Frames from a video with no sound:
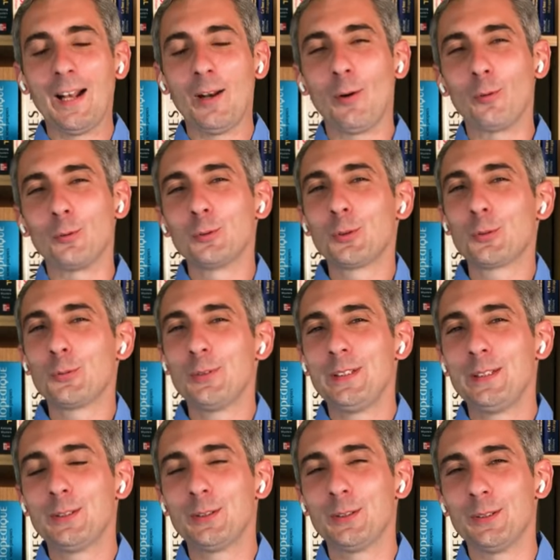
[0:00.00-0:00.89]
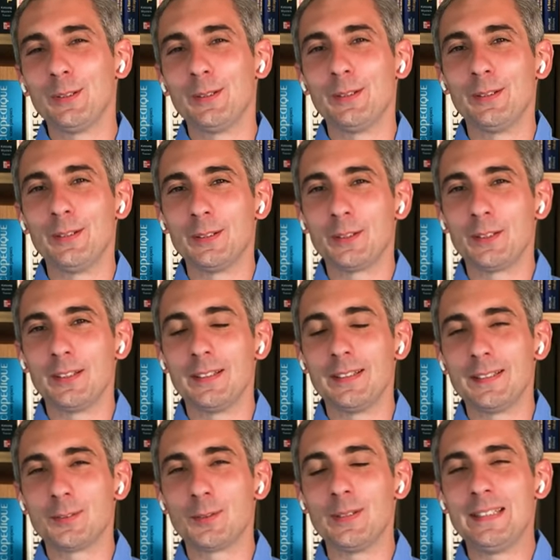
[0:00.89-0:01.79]
Alors aujourd'hui, je,
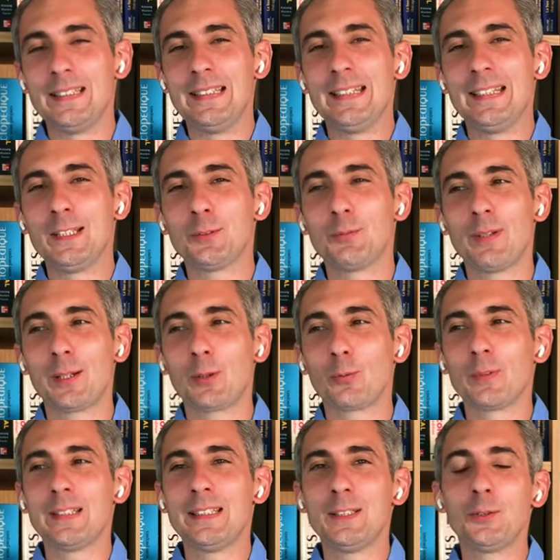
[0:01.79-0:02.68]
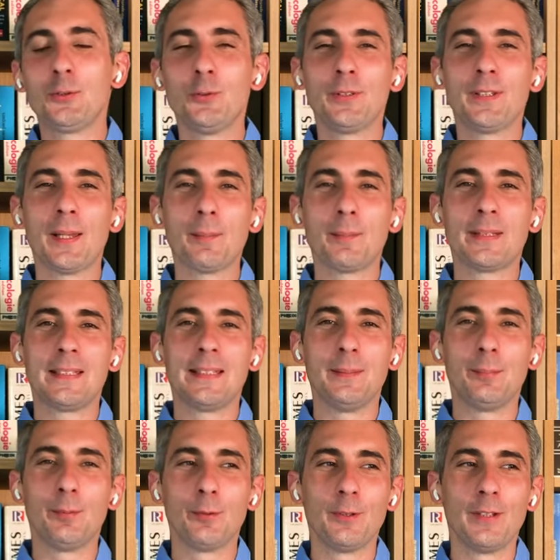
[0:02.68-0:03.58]
t'ai sollicité, je voulais qu'on discute un
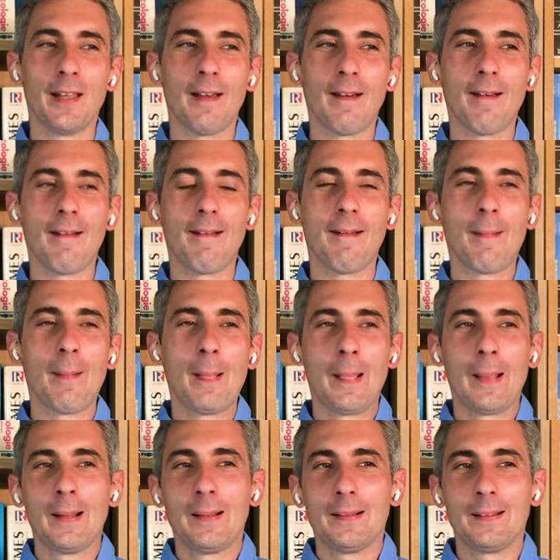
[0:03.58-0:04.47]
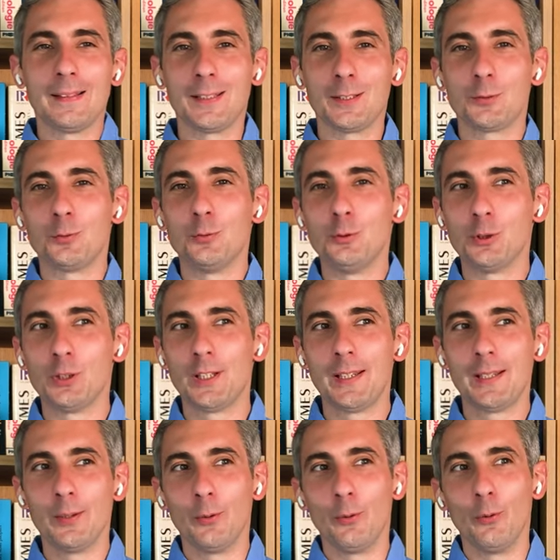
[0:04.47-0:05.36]
petit peu d'un,
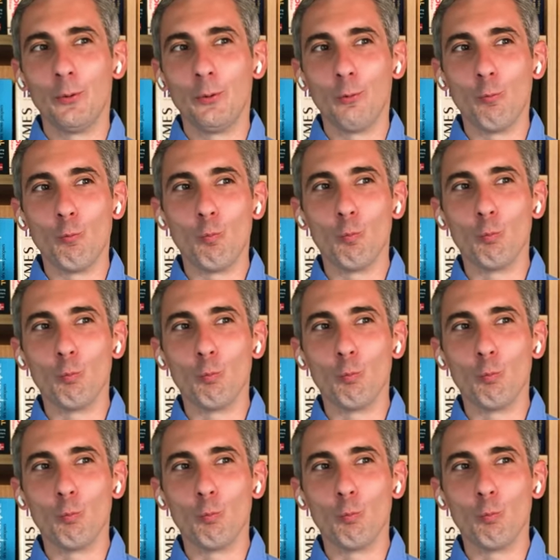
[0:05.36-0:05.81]
sujet euh,